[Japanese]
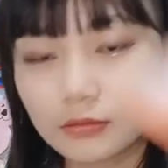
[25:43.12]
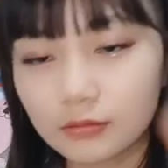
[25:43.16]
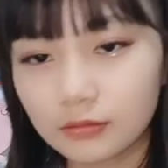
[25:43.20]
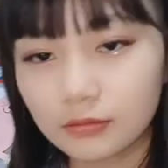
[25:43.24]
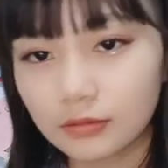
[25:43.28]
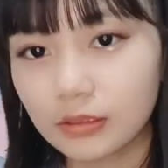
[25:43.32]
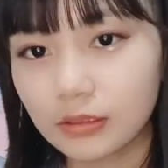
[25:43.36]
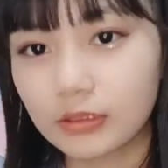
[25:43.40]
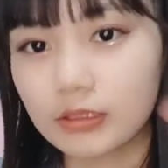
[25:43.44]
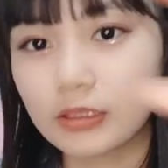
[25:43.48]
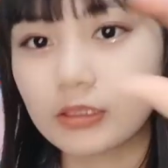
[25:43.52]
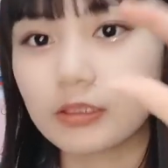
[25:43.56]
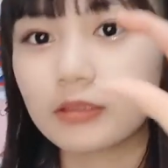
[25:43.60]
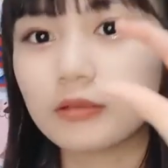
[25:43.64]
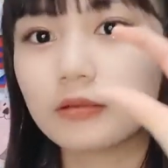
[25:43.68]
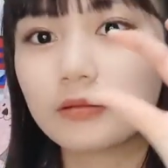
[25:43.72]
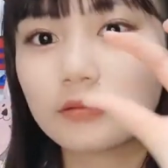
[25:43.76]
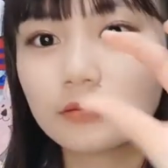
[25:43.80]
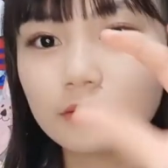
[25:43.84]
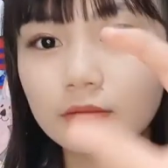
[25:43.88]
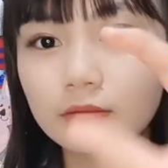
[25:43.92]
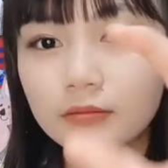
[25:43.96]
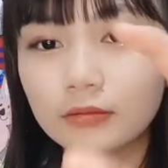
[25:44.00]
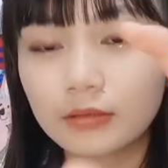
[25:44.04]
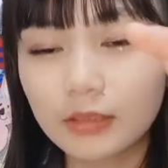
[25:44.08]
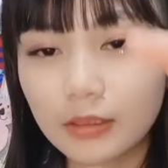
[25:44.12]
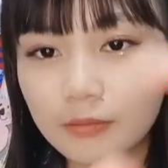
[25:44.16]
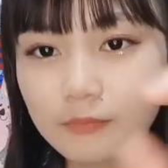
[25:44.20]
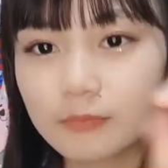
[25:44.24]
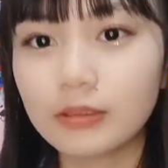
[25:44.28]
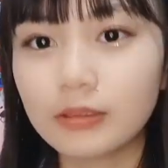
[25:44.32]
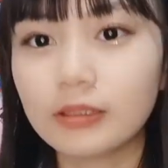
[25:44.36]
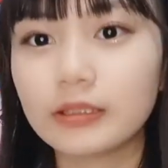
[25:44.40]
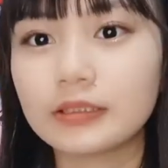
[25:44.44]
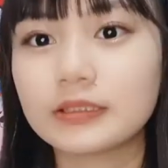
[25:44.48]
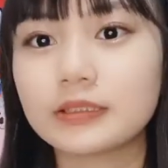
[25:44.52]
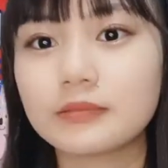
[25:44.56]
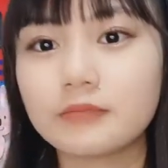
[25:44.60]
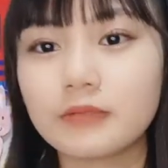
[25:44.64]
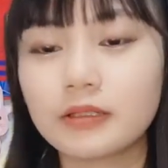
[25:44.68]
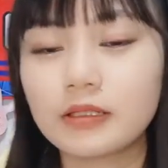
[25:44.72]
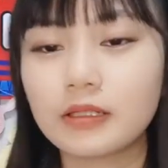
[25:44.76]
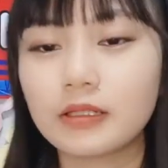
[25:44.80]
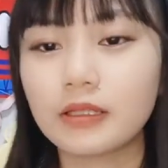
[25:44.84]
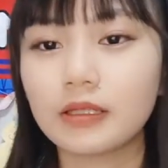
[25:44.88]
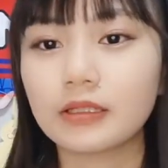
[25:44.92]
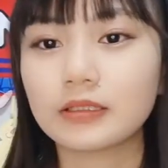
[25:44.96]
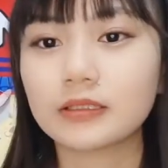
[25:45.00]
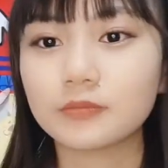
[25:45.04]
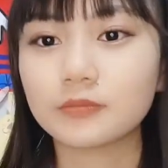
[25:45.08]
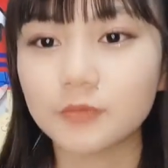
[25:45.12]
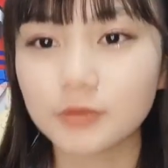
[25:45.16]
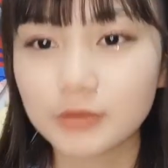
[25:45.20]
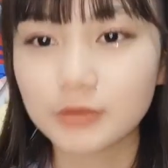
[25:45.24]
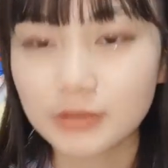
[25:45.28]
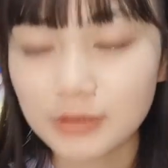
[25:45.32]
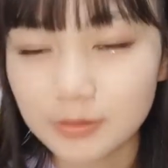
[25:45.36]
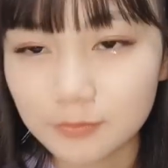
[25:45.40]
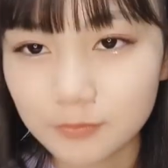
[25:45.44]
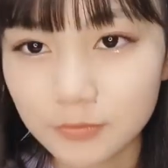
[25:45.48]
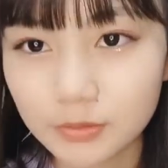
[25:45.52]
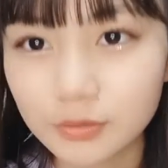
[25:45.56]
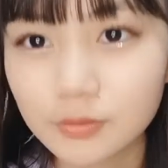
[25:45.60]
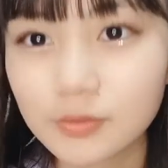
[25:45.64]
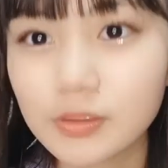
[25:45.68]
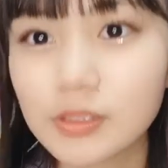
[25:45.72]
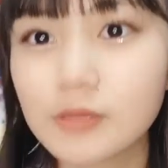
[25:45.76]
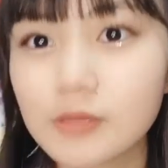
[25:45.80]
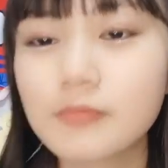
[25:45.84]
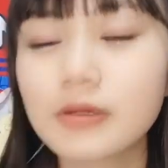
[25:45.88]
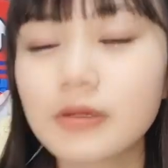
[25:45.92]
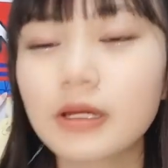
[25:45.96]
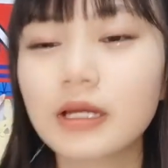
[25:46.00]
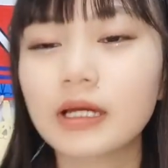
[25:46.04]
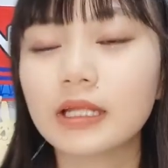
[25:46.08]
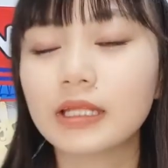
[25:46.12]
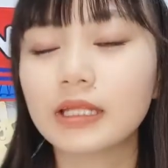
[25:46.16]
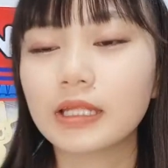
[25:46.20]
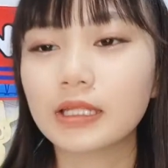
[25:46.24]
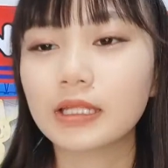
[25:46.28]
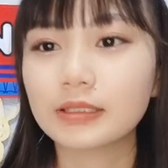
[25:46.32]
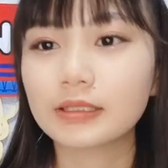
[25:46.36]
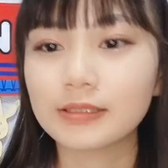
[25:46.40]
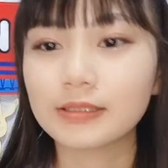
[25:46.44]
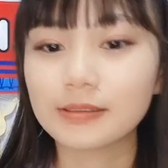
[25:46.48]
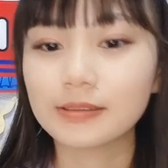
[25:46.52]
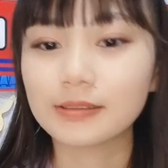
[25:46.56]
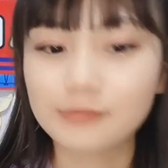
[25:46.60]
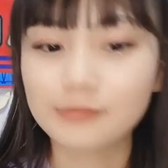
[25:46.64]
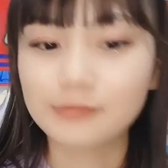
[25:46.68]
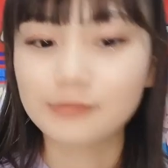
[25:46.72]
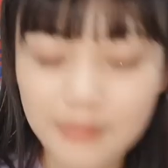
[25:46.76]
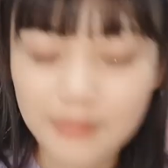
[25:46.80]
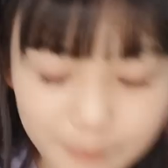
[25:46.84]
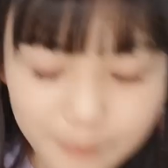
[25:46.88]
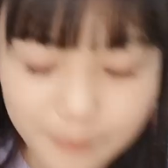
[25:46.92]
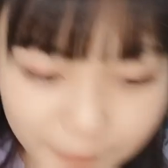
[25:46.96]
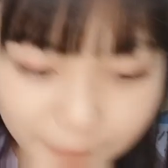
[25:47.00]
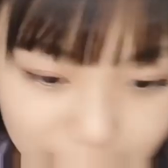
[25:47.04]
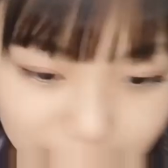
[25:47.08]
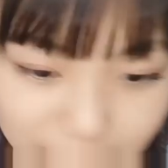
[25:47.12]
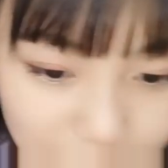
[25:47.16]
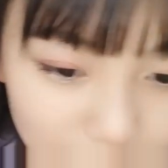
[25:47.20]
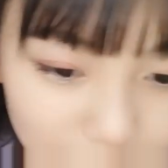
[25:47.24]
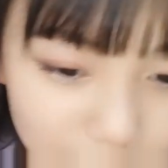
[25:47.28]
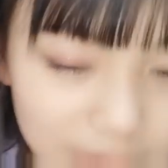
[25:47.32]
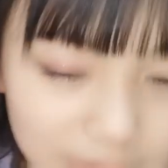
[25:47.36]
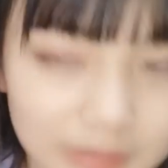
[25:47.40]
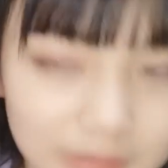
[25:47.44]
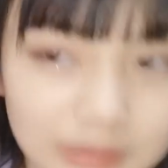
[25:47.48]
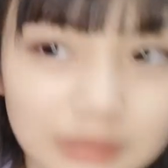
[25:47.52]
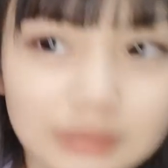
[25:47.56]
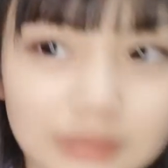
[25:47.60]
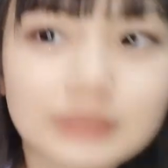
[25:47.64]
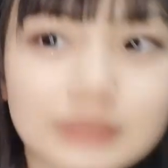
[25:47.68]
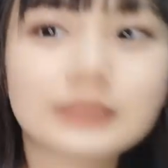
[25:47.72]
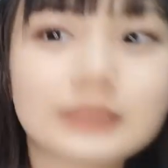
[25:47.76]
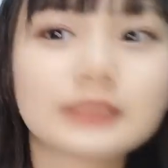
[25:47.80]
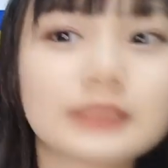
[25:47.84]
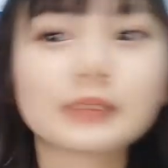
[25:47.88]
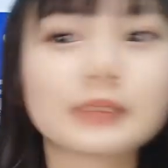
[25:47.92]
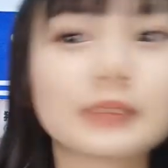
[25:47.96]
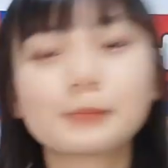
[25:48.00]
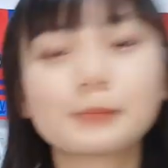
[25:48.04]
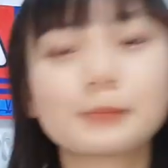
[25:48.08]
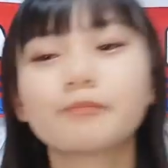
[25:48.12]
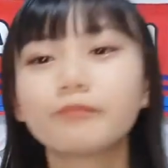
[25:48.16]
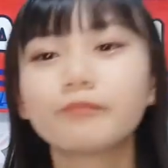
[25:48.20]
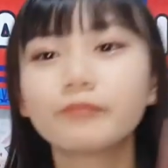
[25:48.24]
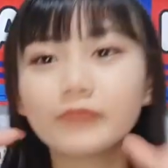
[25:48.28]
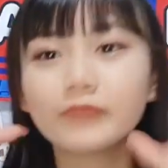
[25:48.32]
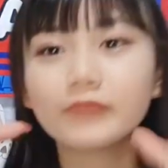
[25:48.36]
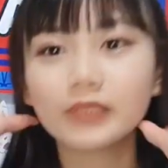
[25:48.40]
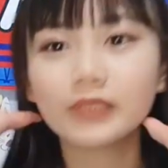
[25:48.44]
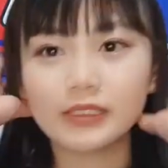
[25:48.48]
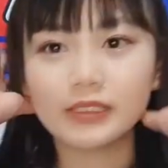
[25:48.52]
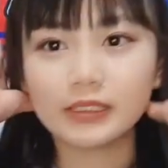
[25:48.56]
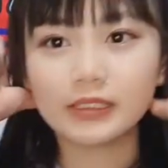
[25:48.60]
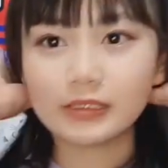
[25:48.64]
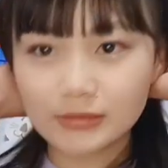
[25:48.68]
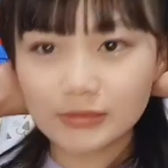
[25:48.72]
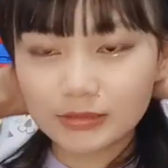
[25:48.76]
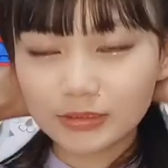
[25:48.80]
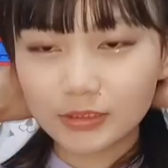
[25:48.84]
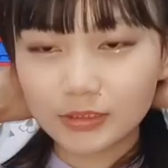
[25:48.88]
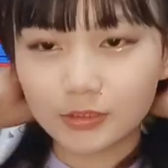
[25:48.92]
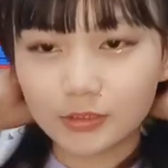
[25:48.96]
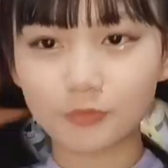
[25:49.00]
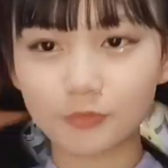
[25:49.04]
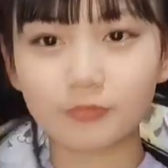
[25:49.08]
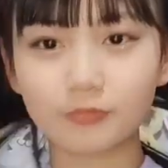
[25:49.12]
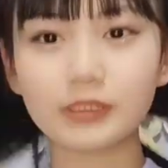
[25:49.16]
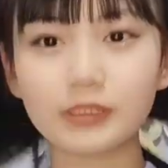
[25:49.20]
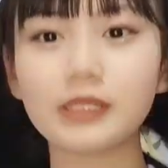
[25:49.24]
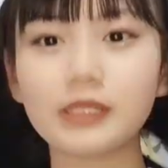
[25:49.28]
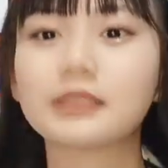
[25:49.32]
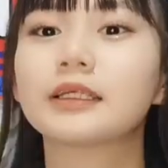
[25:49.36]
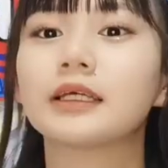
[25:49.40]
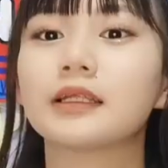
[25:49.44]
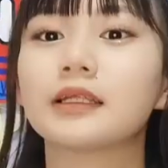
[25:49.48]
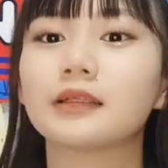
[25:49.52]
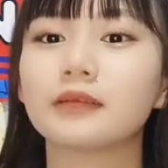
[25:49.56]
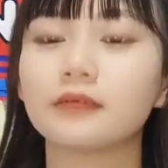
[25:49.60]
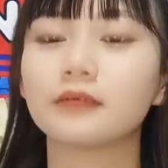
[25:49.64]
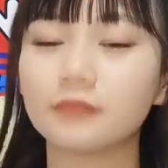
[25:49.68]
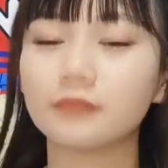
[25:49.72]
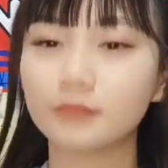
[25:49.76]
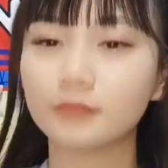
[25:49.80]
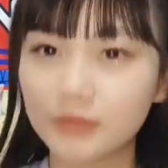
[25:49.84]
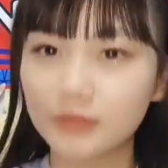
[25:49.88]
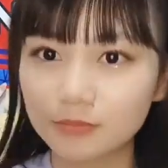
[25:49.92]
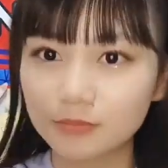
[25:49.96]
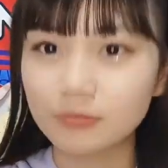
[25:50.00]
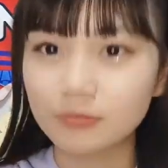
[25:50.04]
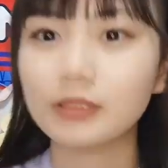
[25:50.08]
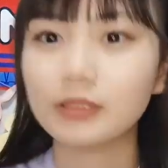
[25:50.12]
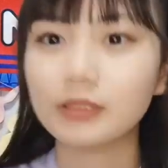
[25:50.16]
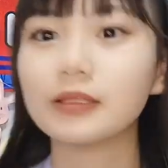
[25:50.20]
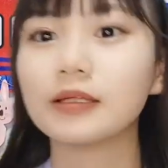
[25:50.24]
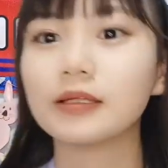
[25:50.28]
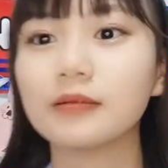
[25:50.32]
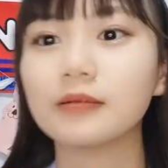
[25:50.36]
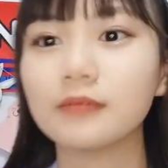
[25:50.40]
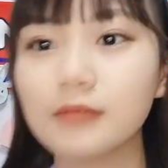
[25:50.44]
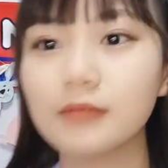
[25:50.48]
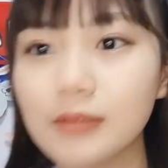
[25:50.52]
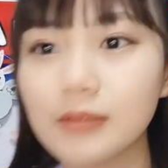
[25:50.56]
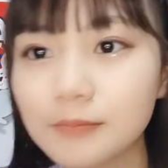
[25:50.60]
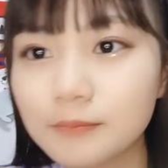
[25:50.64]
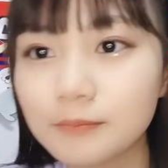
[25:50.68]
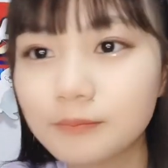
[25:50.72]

何カメラ閉めるやつも全部夢叶ったので、もう幸せです。はい、しかもマリアさんと閉めれたので。